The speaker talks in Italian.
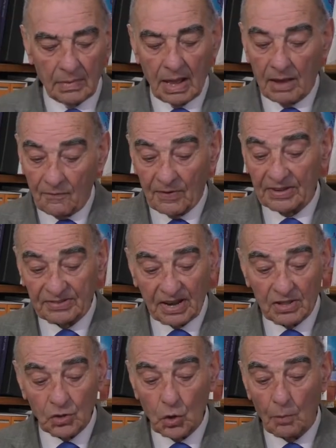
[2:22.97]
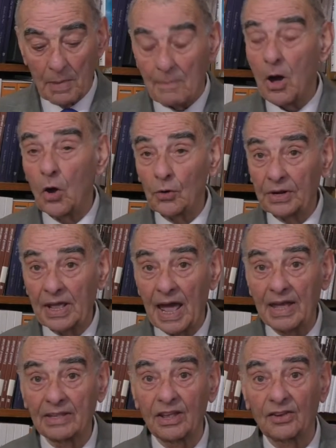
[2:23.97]
e facendo memoria
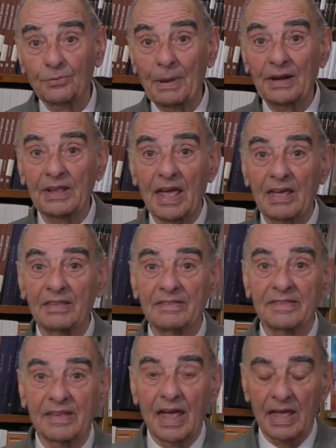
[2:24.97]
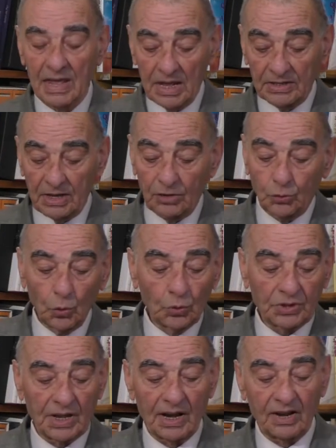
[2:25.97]
ed esperienza di
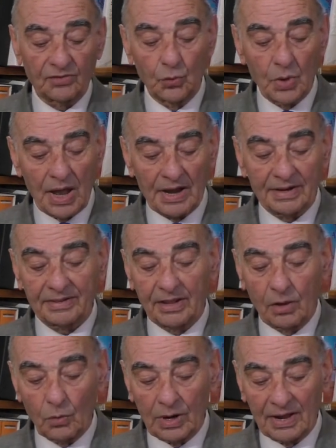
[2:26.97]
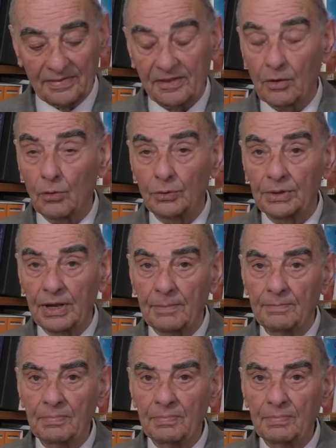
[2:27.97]
tutte le sue articolazioni